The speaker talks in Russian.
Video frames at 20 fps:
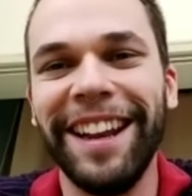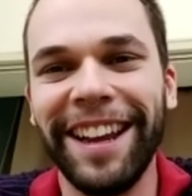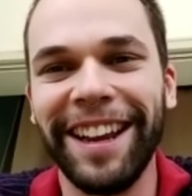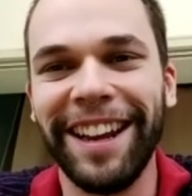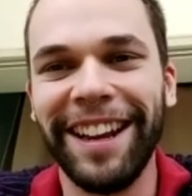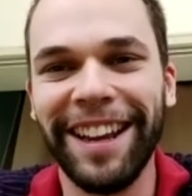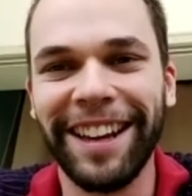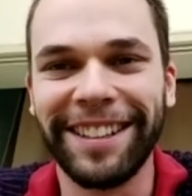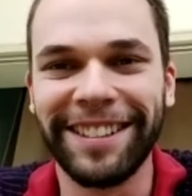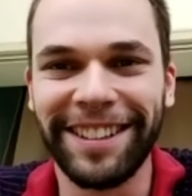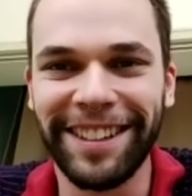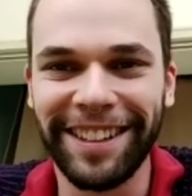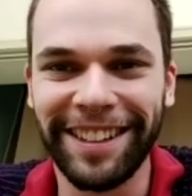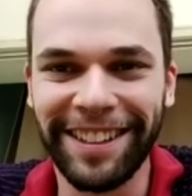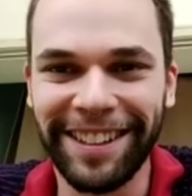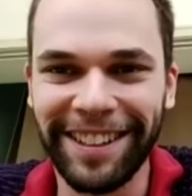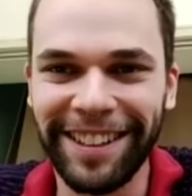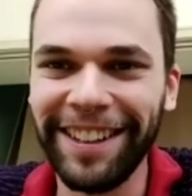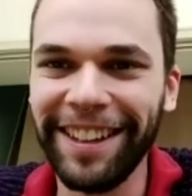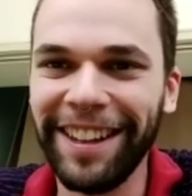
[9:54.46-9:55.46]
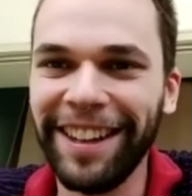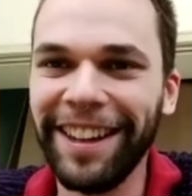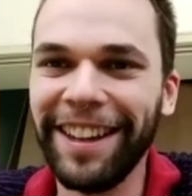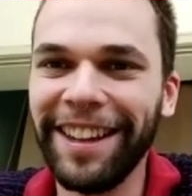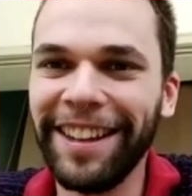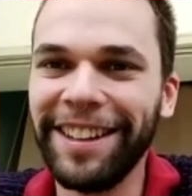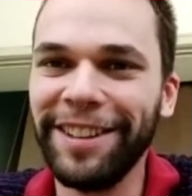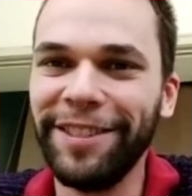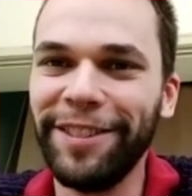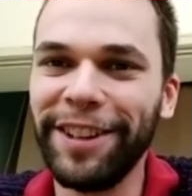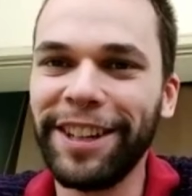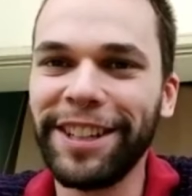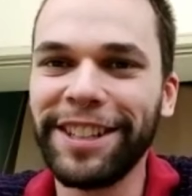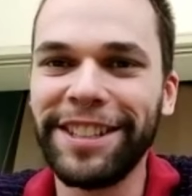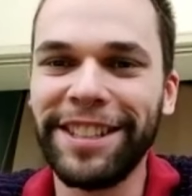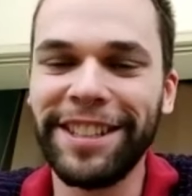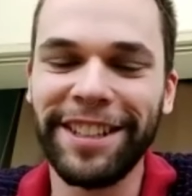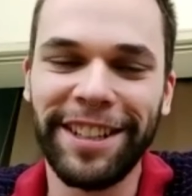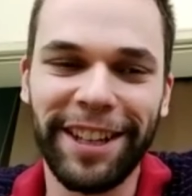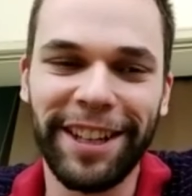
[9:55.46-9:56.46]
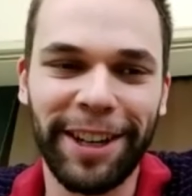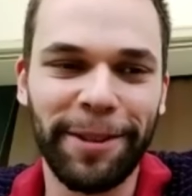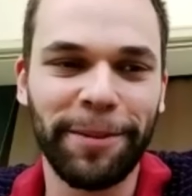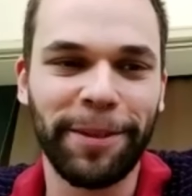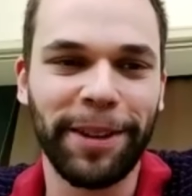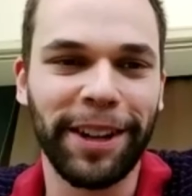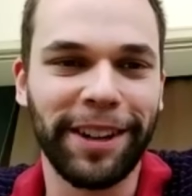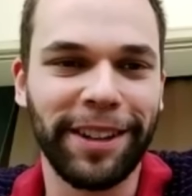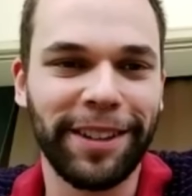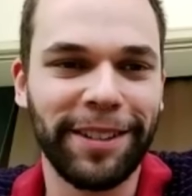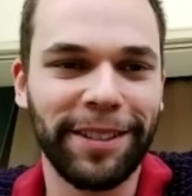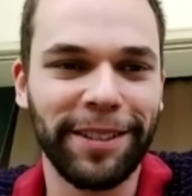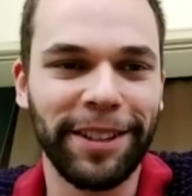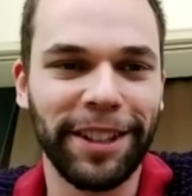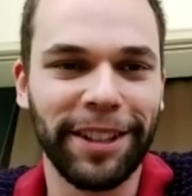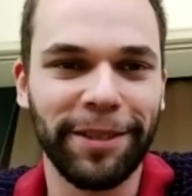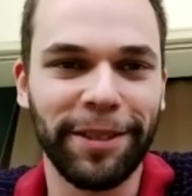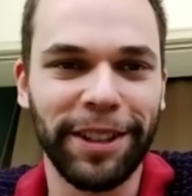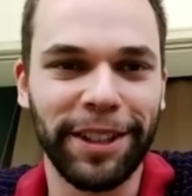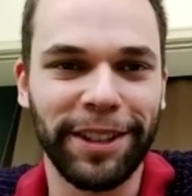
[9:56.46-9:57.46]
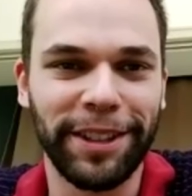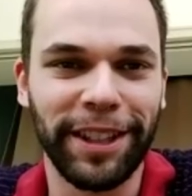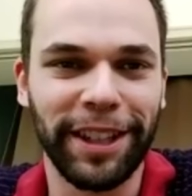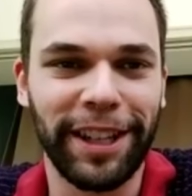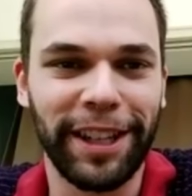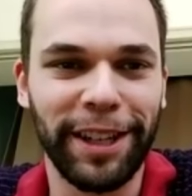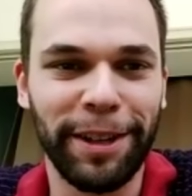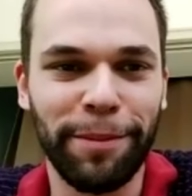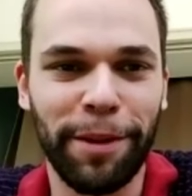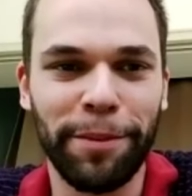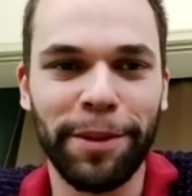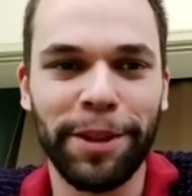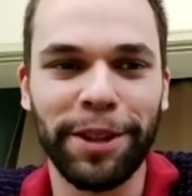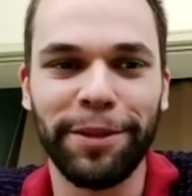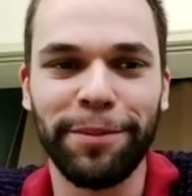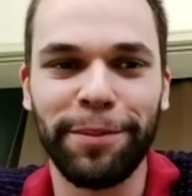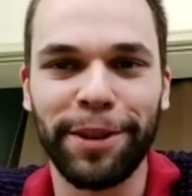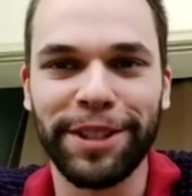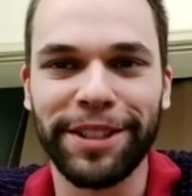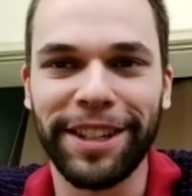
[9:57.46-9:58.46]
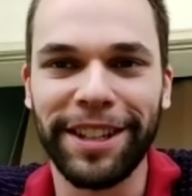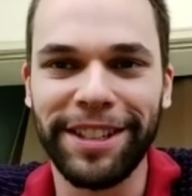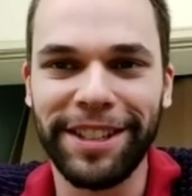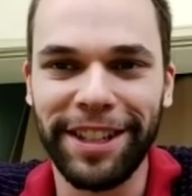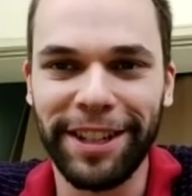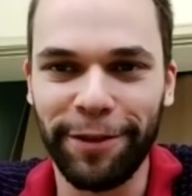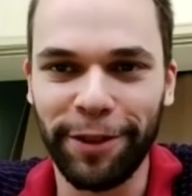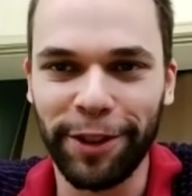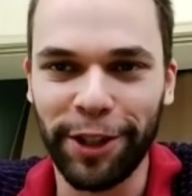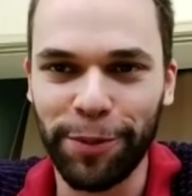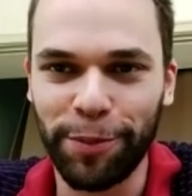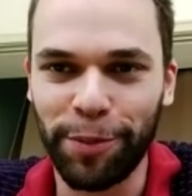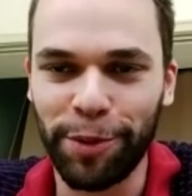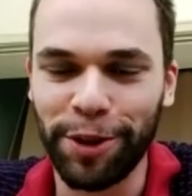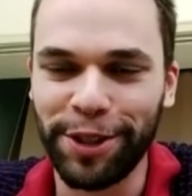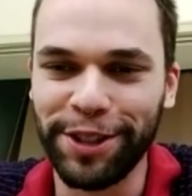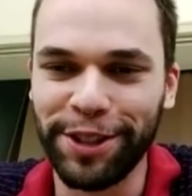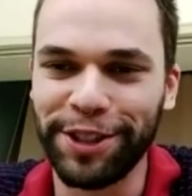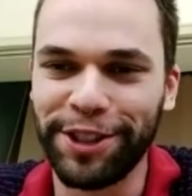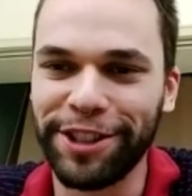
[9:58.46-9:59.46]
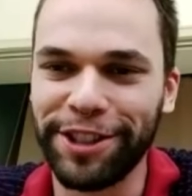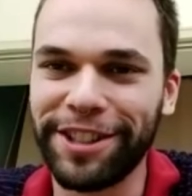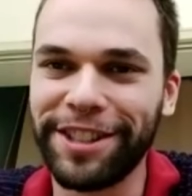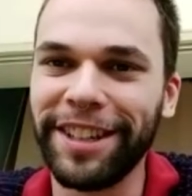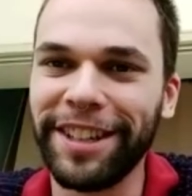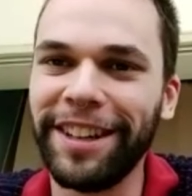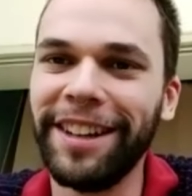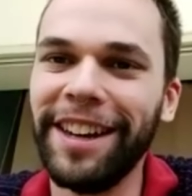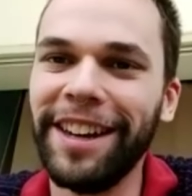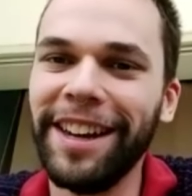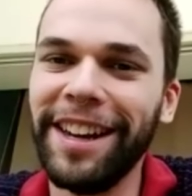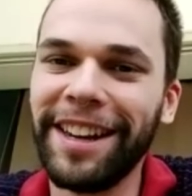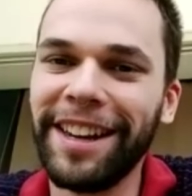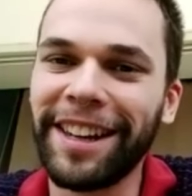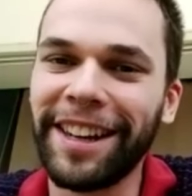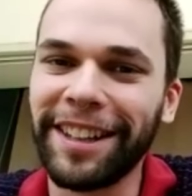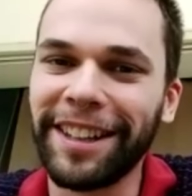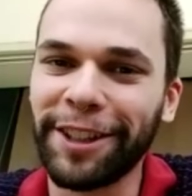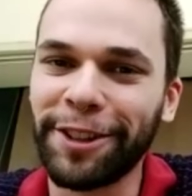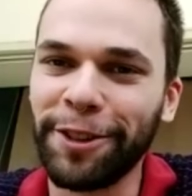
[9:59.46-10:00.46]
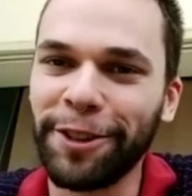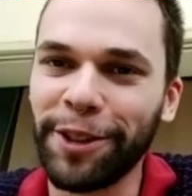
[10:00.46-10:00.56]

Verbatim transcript: электродвигатели, да, как э, такие моменты происходили в велоспорте на шоссе, когда